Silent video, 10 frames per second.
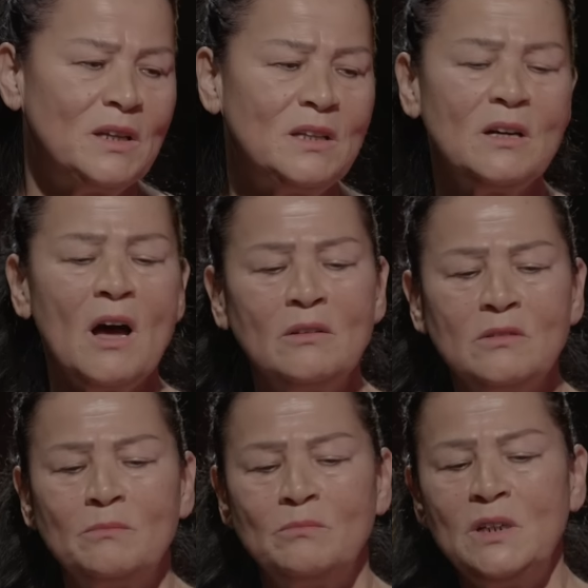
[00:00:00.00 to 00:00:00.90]
dedi,
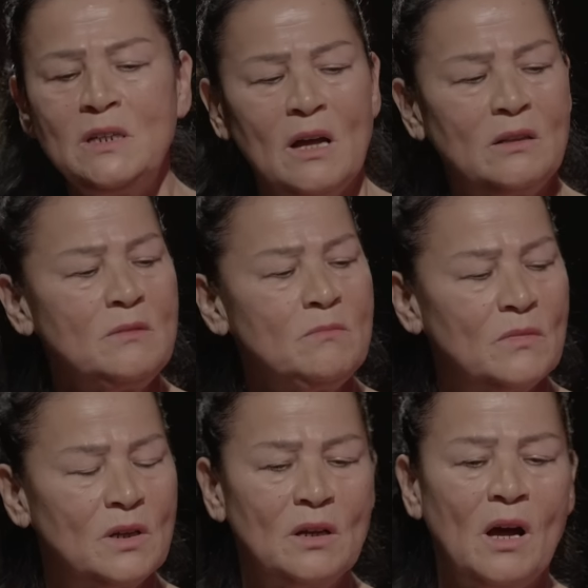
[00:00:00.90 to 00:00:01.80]
kandım, inandım
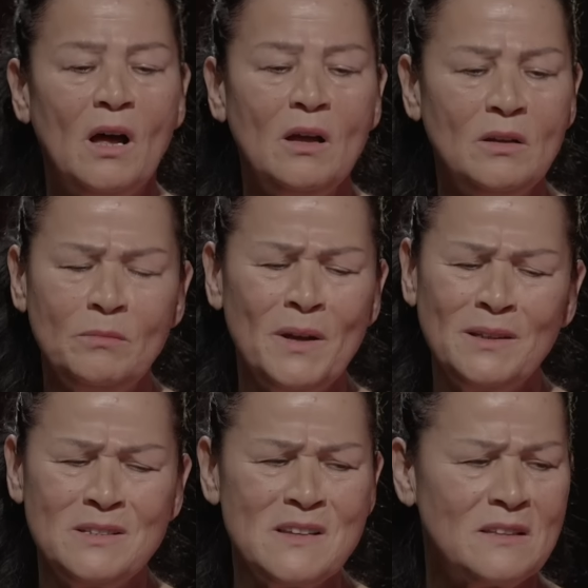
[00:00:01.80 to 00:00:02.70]

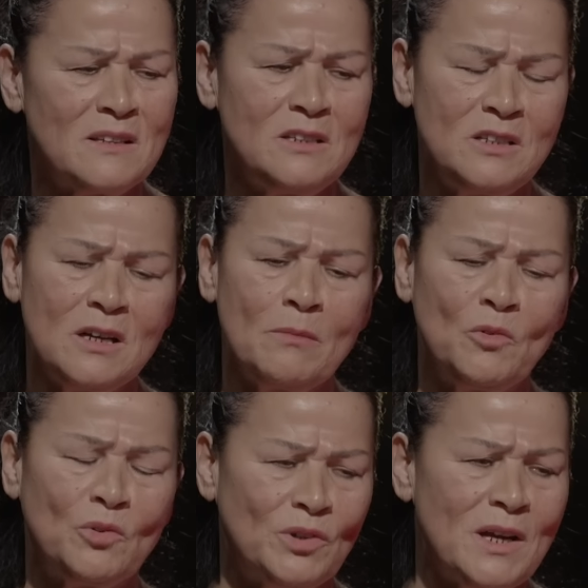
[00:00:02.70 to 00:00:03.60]
ben de zaten intikam
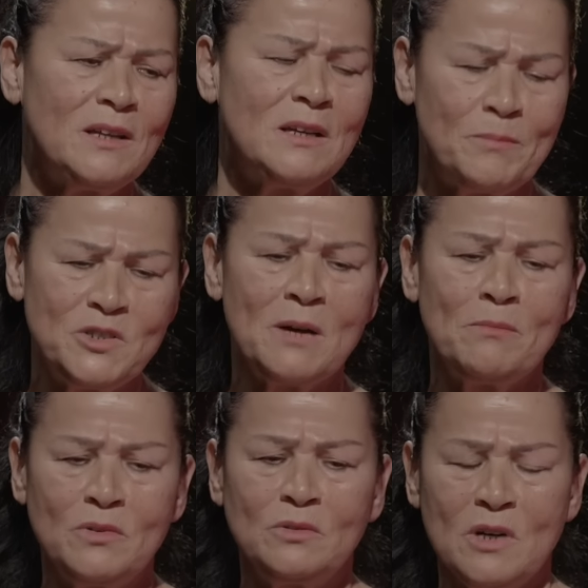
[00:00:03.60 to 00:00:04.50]
uğruna
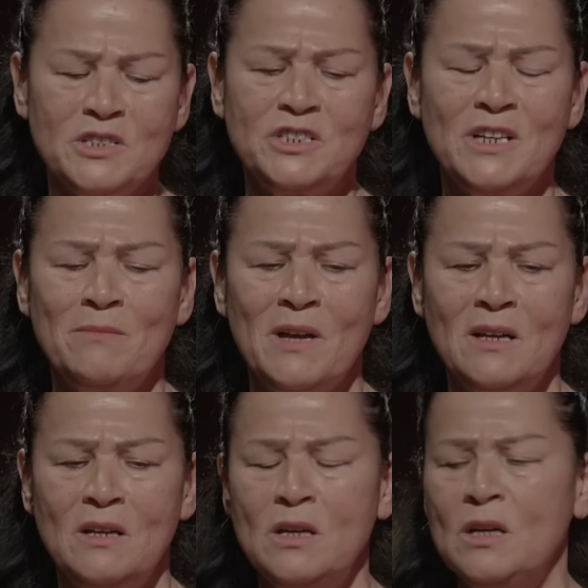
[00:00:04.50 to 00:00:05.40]
yapacağım bu, kaçacağım yani.